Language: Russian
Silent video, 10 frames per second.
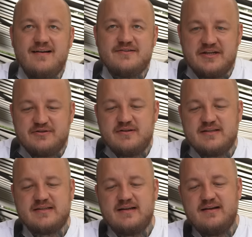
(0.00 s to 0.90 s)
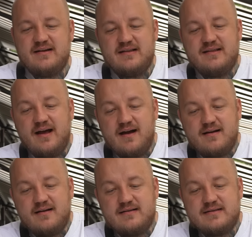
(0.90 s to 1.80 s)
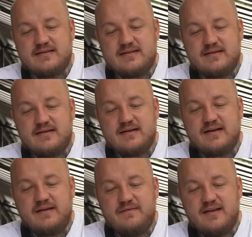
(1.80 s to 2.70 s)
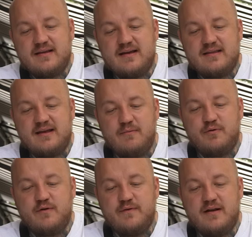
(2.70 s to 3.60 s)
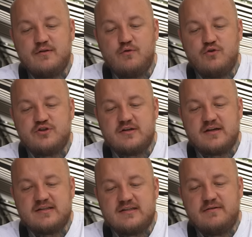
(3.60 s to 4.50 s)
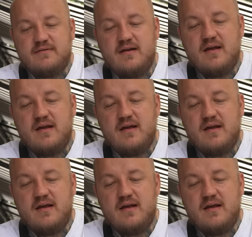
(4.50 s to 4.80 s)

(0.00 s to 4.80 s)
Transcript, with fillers: А сейчас у нас э, тако с креветкой темпура. Выглядит очень красиво.